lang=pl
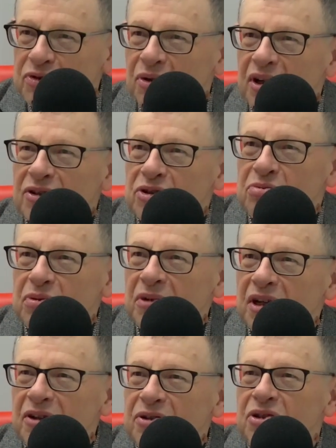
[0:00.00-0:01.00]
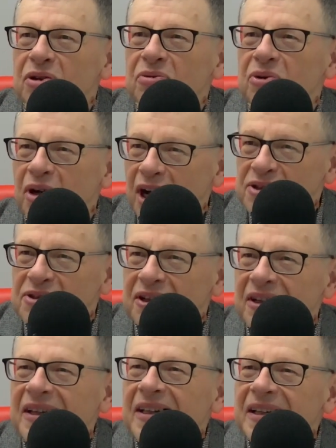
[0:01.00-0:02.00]
wczoraj żeśmy mieli się
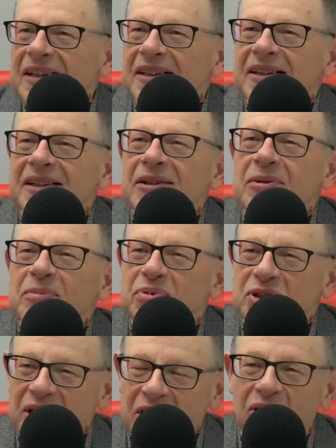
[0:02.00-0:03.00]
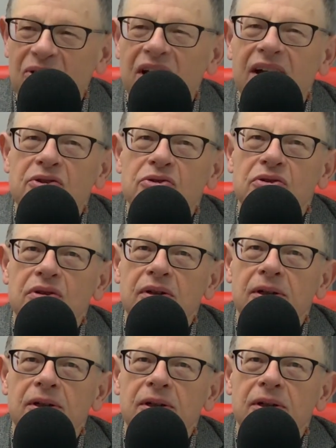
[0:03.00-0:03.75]
okazję przekonać. przekonać.